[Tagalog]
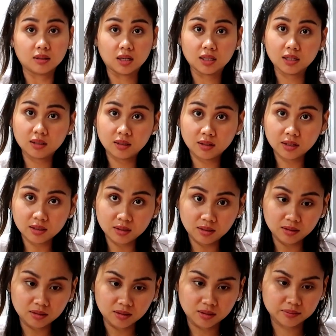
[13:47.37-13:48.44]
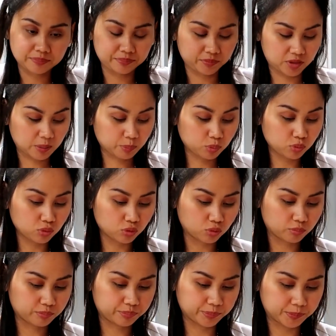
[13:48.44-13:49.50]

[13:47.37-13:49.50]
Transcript: Kaligay tita sa puno.